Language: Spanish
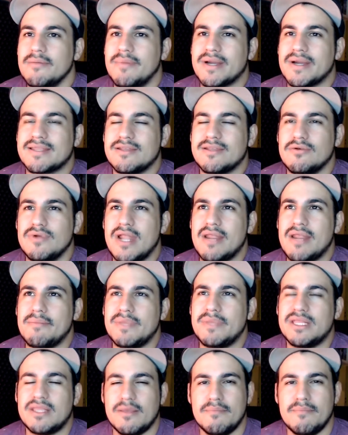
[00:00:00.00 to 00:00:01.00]

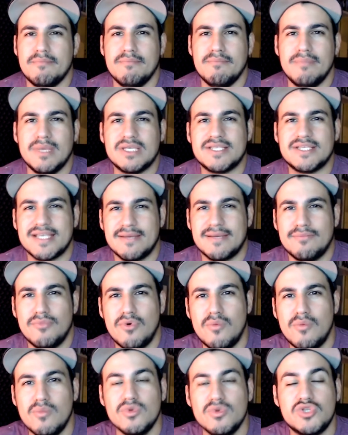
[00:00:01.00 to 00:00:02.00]
particularmente me
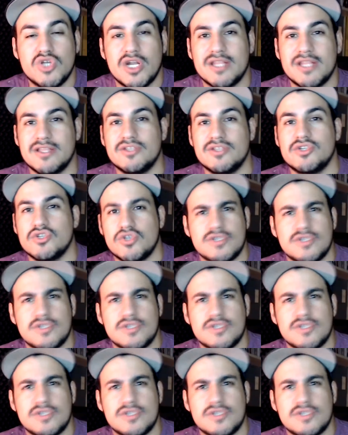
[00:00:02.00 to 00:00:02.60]
llamó mucho la atención.